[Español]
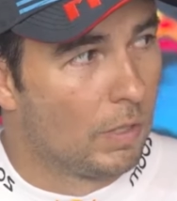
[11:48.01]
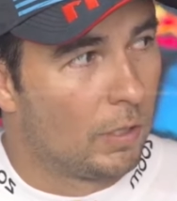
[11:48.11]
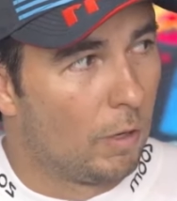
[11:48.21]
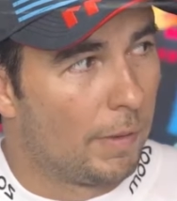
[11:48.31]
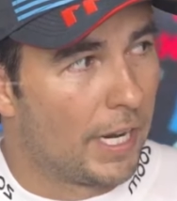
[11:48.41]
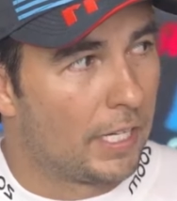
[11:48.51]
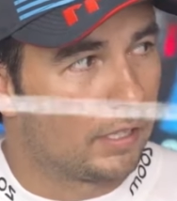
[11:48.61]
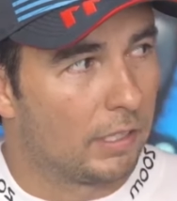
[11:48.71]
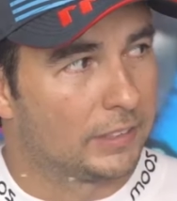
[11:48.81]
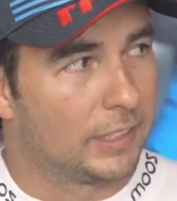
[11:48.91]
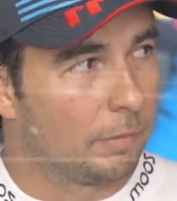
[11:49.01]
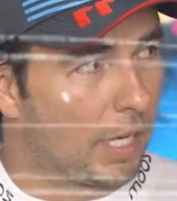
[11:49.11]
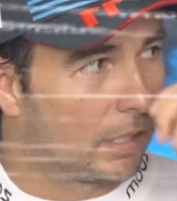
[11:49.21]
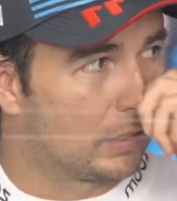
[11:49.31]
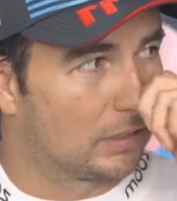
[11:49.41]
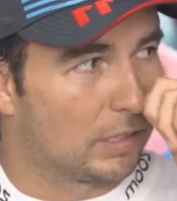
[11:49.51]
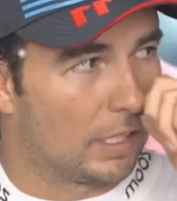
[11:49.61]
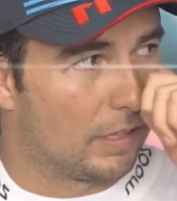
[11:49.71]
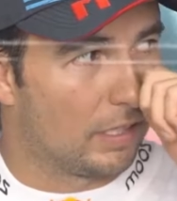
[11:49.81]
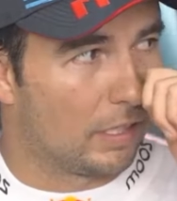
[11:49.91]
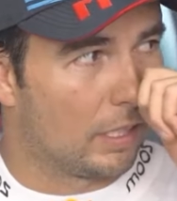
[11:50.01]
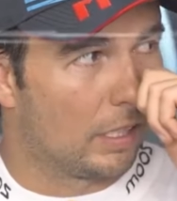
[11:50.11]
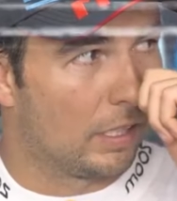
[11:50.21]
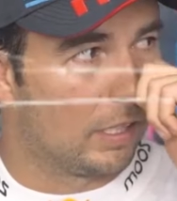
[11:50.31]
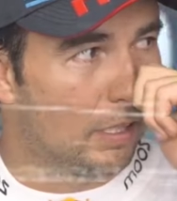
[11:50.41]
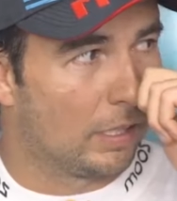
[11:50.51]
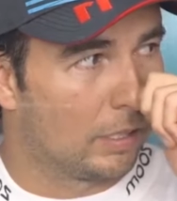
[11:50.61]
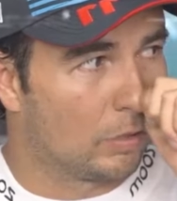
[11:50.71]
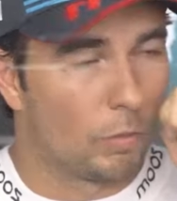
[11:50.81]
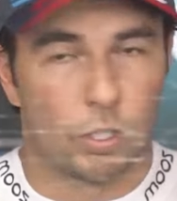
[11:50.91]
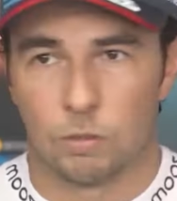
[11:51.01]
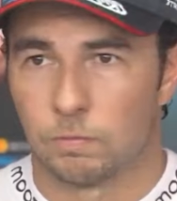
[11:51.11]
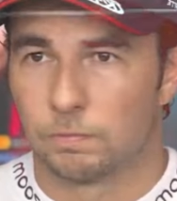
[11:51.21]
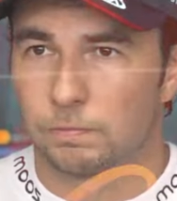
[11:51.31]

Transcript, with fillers: it will be an interesting battles, I think, uh, tomorrow.